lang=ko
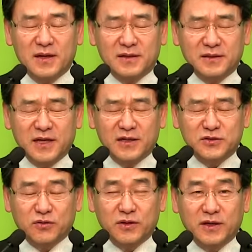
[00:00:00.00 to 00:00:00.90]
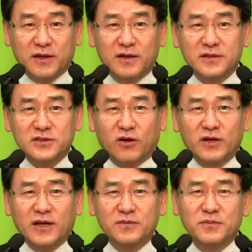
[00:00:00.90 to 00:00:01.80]
내 속에
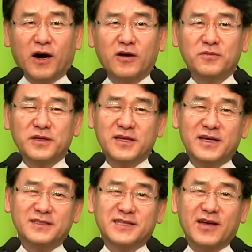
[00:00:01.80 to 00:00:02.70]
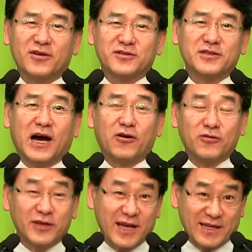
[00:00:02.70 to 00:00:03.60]
선한 마음이 쌓여서
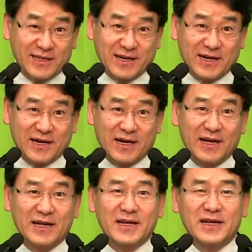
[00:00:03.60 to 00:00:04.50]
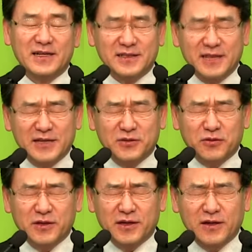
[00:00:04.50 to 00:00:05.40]
나온 게 아니라 내
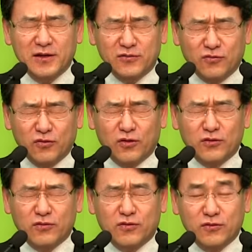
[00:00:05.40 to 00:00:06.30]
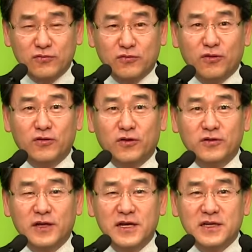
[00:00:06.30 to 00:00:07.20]
속에 눌러놓고 눌러놓은
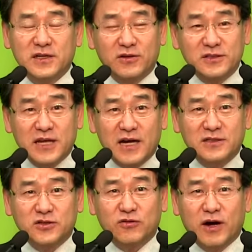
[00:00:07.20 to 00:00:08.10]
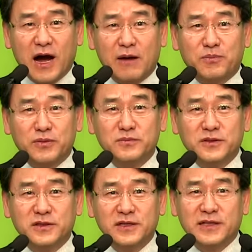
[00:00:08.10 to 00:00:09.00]
이런 상처와
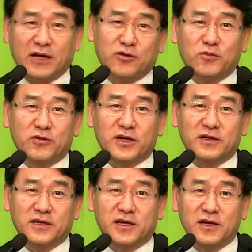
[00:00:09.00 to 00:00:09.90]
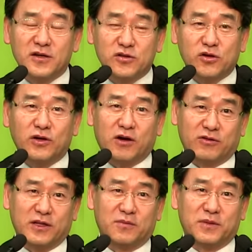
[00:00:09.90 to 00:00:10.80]
아픔들이 나도 모르게 그렇게
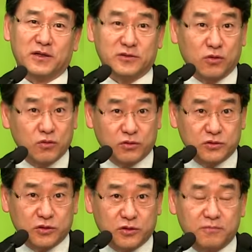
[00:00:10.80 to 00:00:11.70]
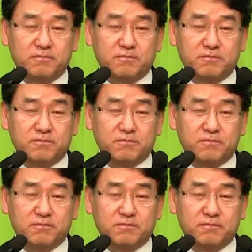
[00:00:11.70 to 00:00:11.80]
튀어나온단 말이야. 송곳처럼.